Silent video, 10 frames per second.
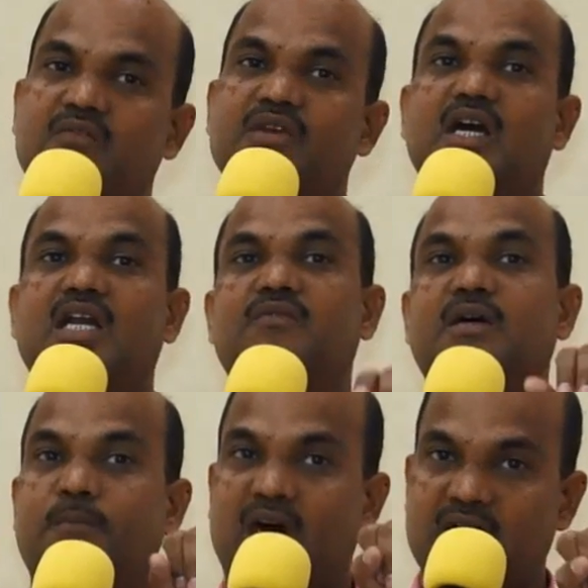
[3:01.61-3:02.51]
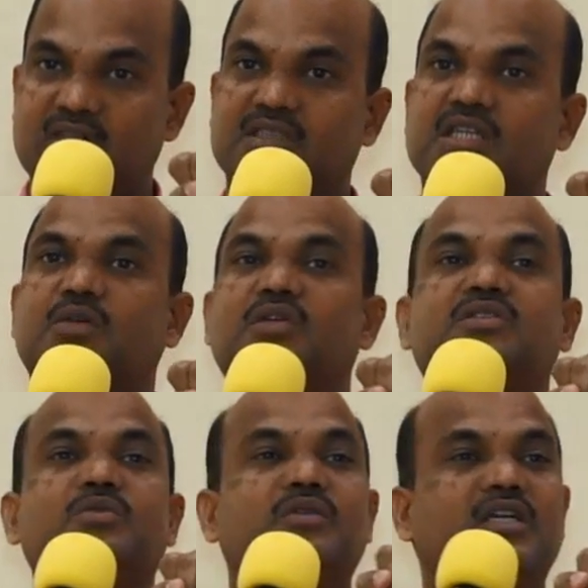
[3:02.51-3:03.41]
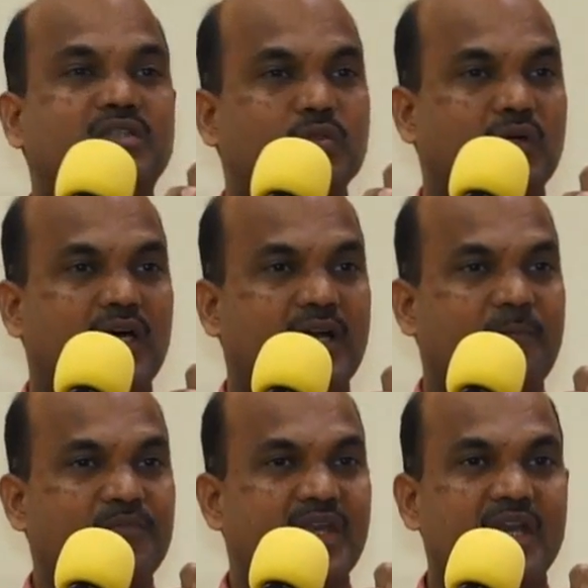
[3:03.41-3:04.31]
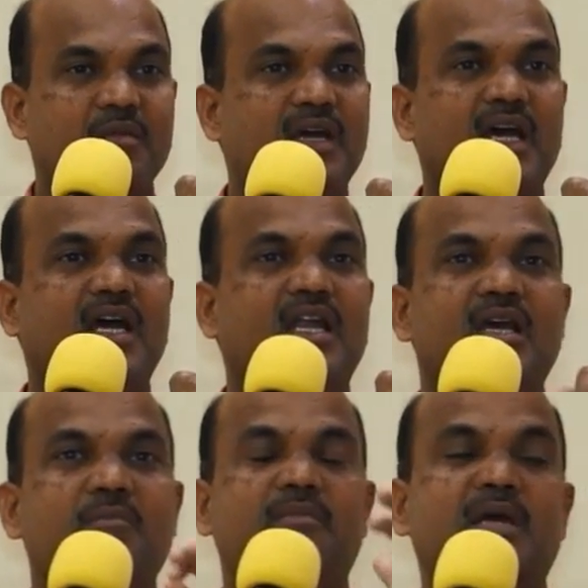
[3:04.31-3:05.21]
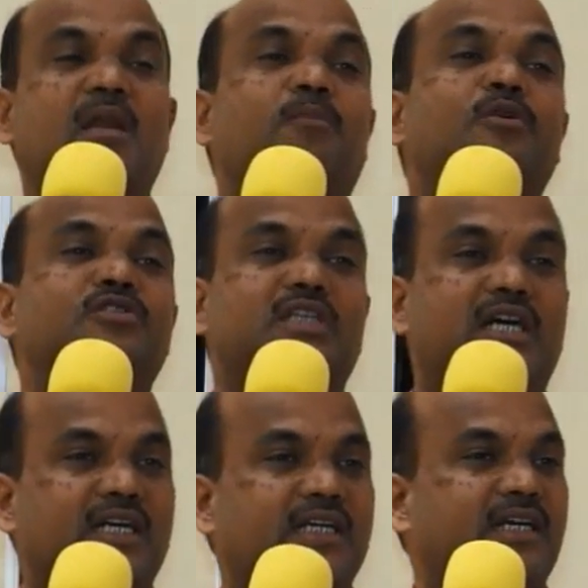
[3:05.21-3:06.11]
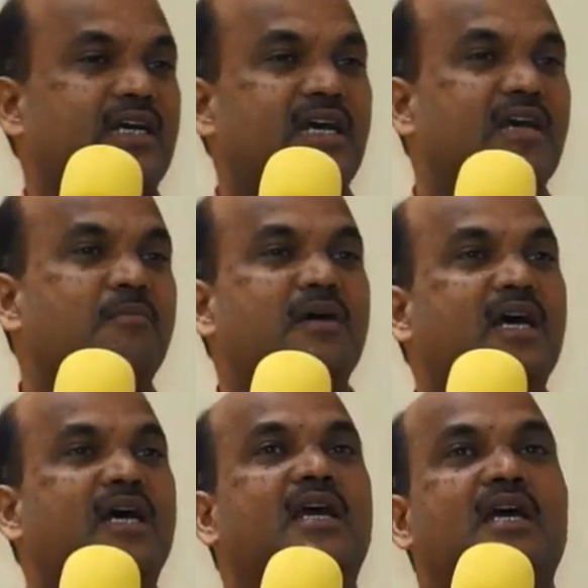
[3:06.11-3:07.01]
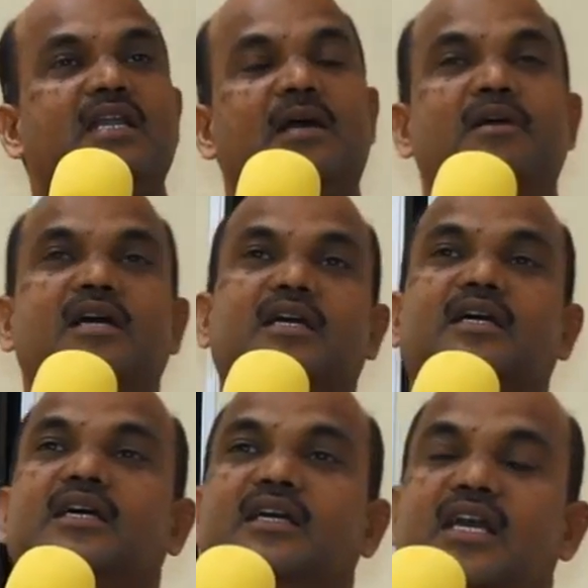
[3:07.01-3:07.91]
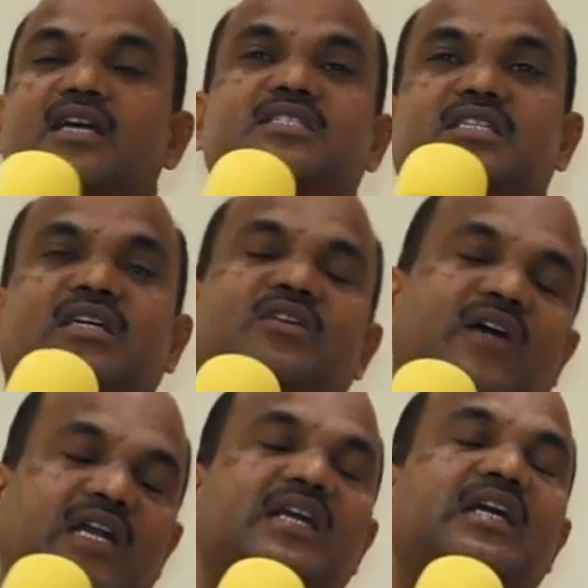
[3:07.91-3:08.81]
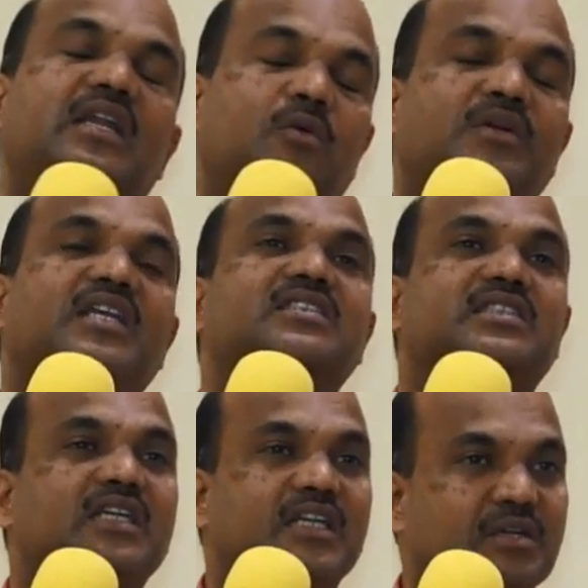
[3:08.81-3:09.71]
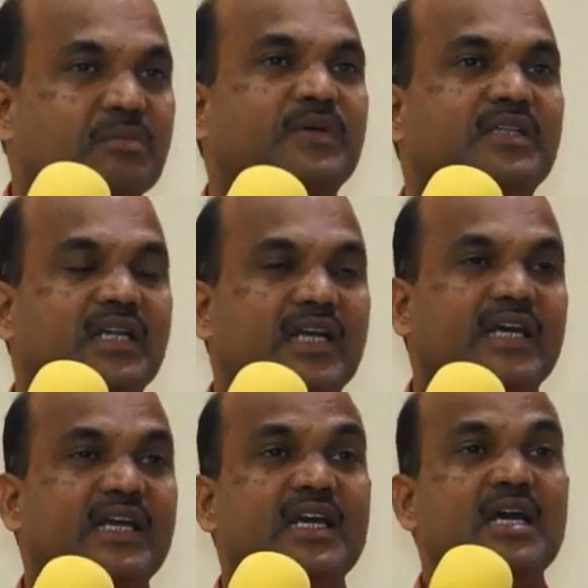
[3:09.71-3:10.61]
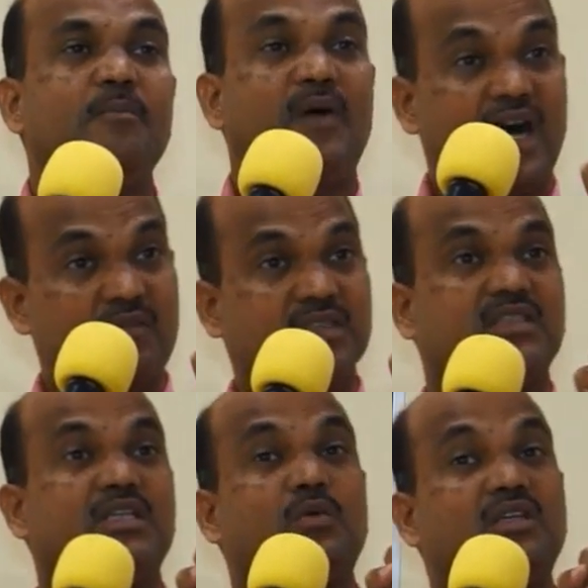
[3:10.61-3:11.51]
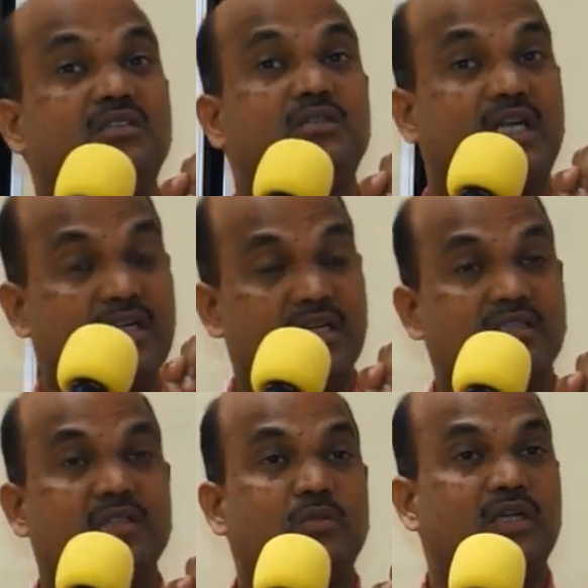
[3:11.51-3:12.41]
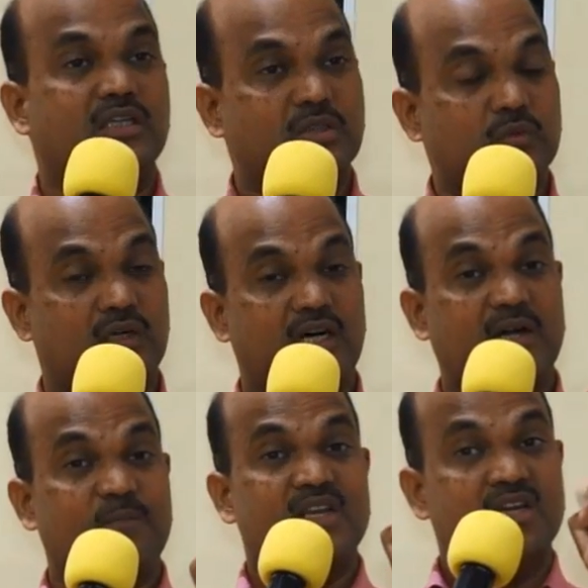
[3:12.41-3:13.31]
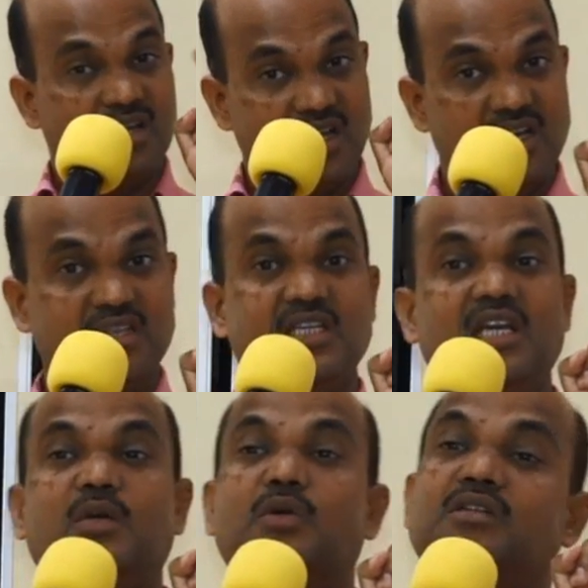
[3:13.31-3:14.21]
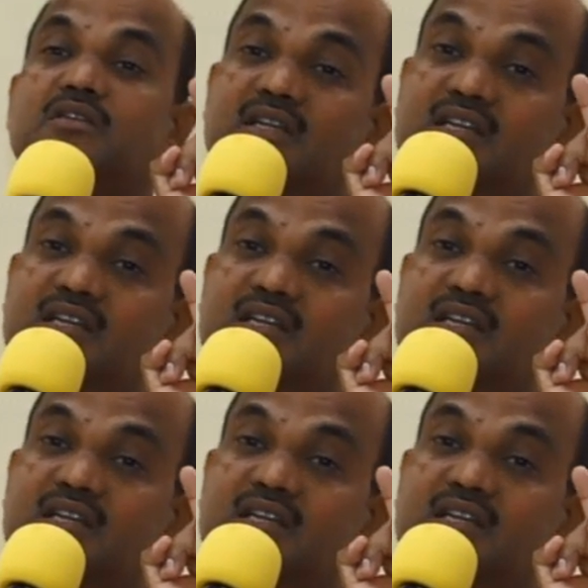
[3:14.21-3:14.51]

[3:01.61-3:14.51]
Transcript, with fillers: ஆவியானவர் பாவத்தை குறித்து உணர்த்துவார் ஏமே மேல் பூச்சாக ஏமே நமக்கு ஏற்ற வழிகளில் உபதேசங்கள் இருப்பதில்லை பாவத்தை குறித்து கண்டித்து உணர்த்துவார் நீதியை குறித்து